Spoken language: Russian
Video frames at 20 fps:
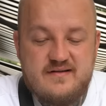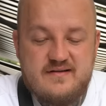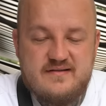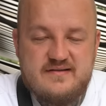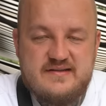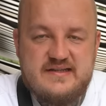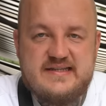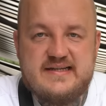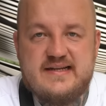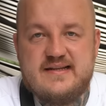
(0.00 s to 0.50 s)

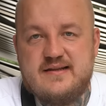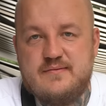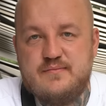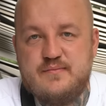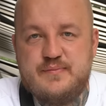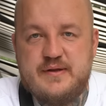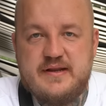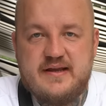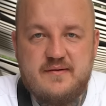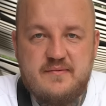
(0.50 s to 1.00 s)
Десерт нам
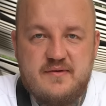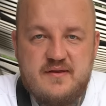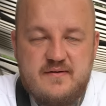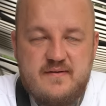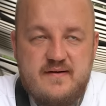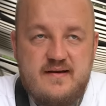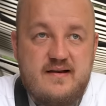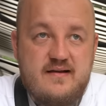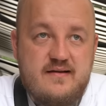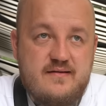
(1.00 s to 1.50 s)

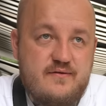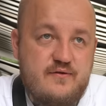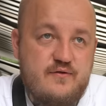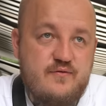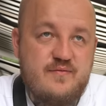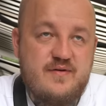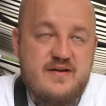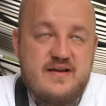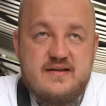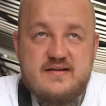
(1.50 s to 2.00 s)
порекомендовали, но
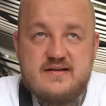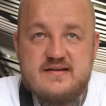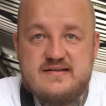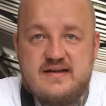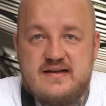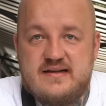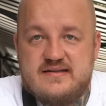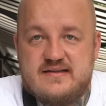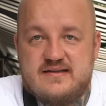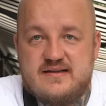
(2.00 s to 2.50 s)
мы не
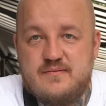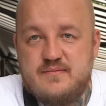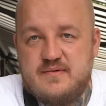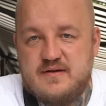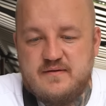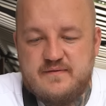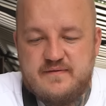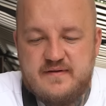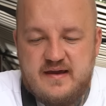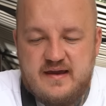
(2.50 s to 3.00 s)
отказались. Это
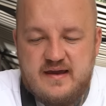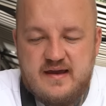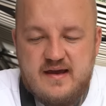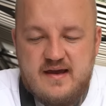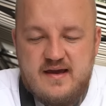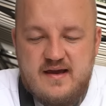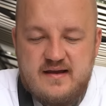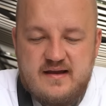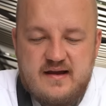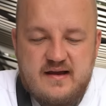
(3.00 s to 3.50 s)
милфей,
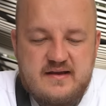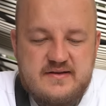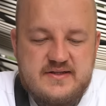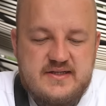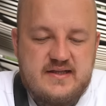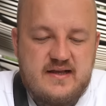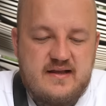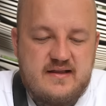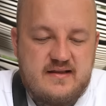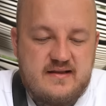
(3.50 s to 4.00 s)
как я
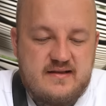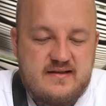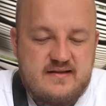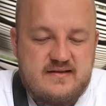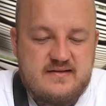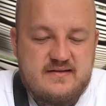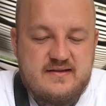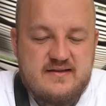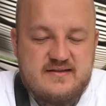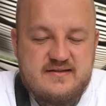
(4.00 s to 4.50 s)
всегда
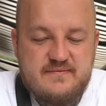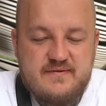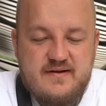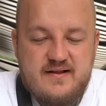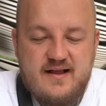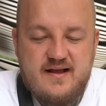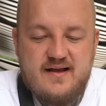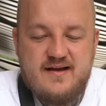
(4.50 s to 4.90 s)
называл,